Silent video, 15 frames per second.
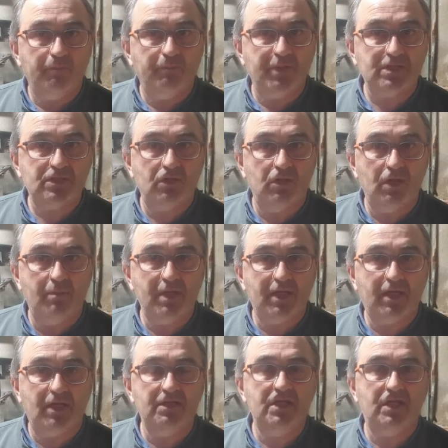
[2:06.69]
parce que la
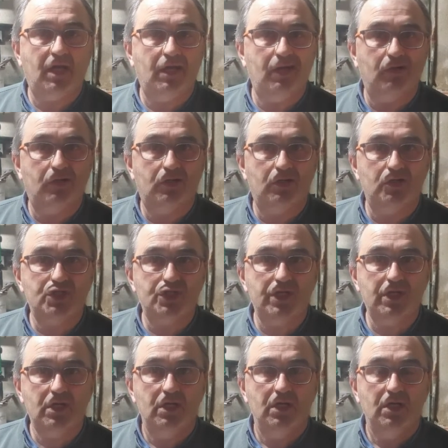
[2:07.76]
mécanique elle est
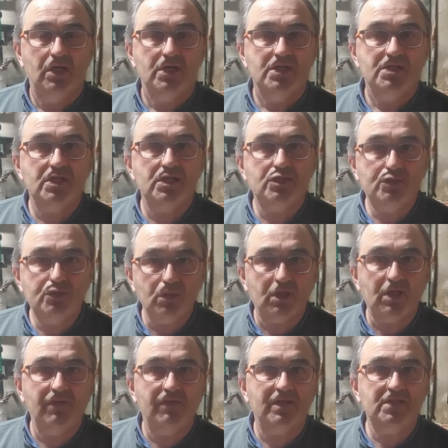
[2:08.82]
enclenchée c'est sûr
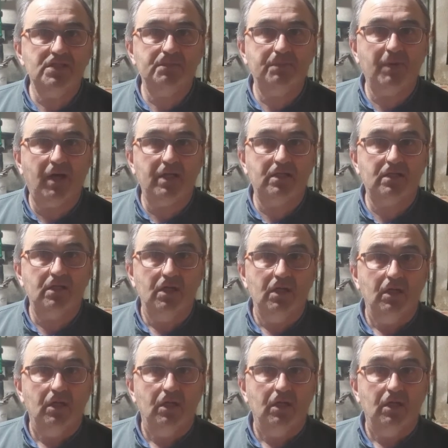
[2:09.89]
qu'il va disparaître.